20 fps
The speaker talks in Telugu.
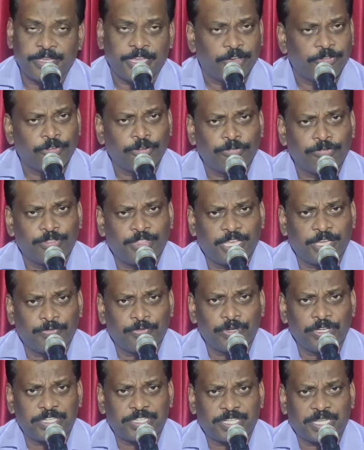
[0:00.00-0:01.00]
ఎవరు
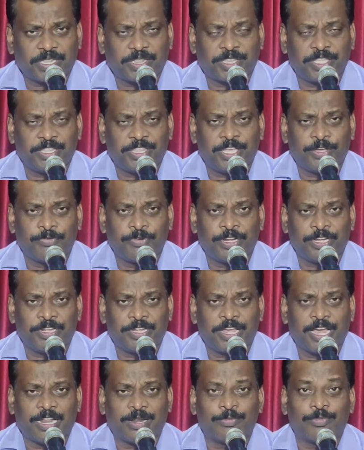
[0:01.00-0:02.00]
దేవుని శక్తి దేవుని
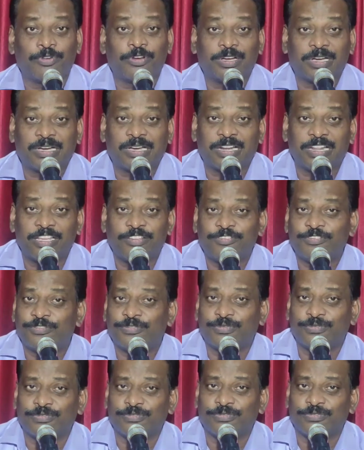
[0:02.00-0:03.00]
జ్ఞానము
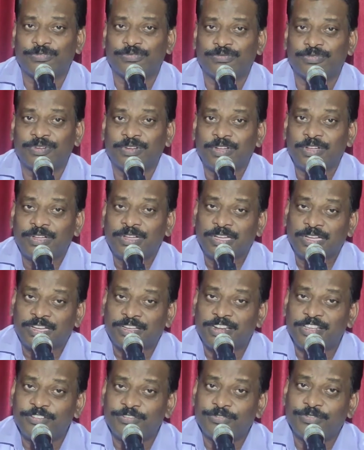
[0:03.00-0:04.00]
క్రీస్తు
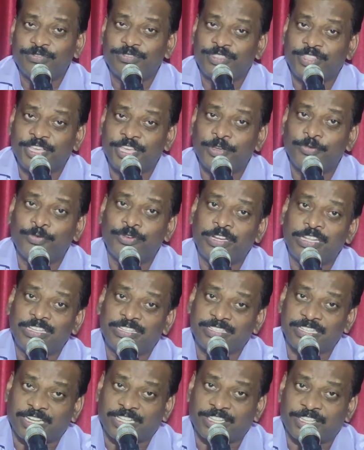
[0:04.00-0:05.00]
క్రీస్తు దేవుని
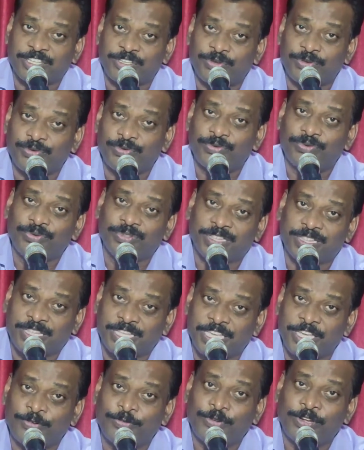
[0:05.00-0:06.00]
శక్తియు
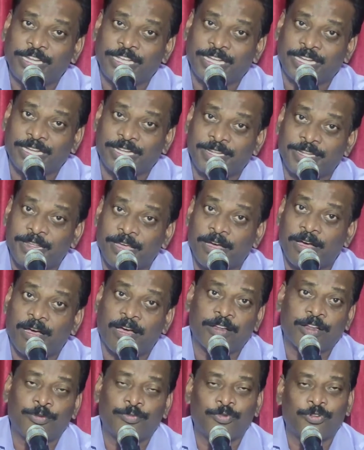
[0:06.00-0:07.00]
దేవుని
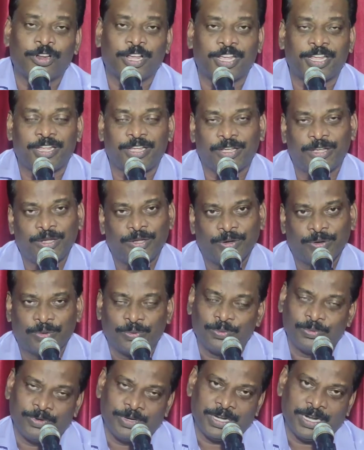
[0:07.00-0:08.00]
జ్ఞానమునై
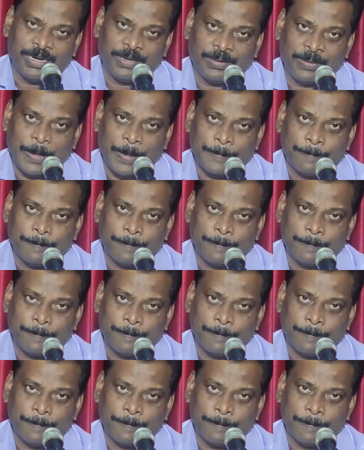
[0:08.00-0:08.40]
ఉన్నాడు